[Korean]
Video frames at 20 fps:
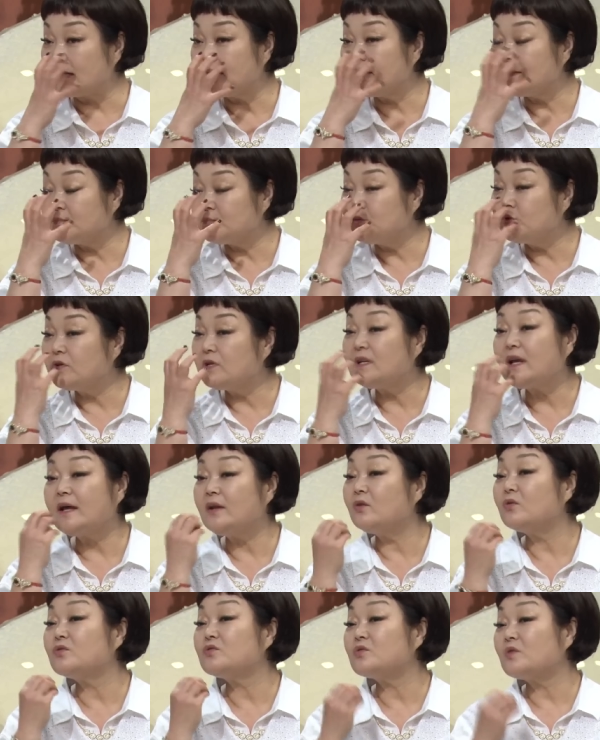네. 붓기나
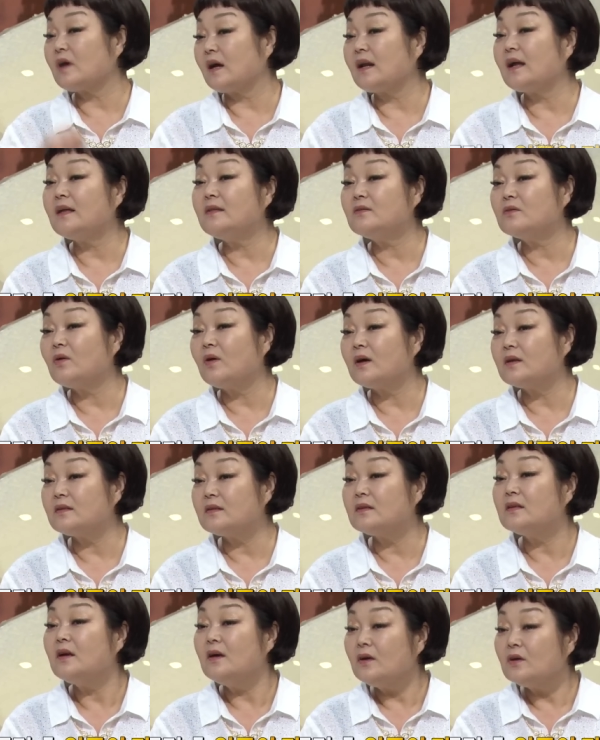이런 거 좀 가라앉는 것
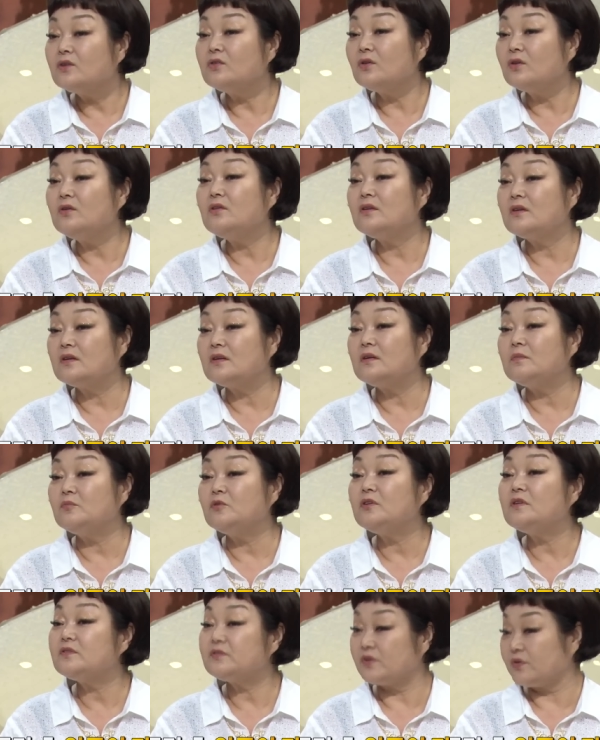같은 그런
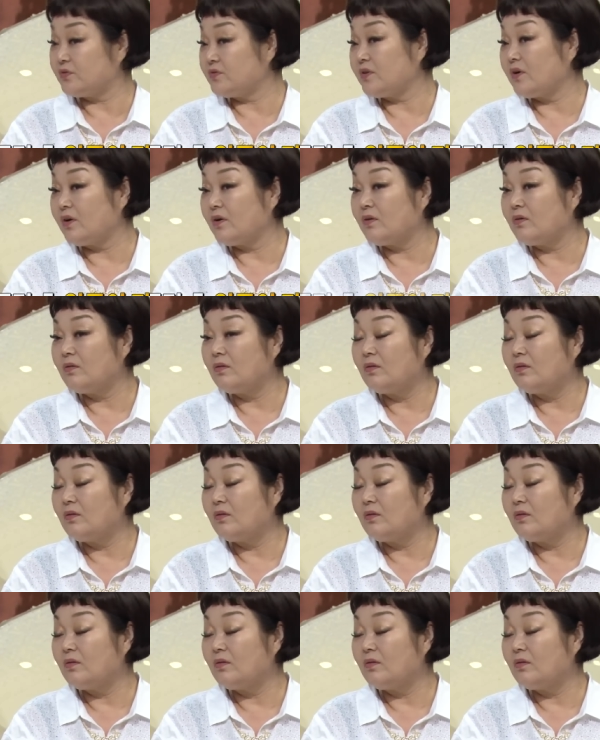느낌은 있었어요.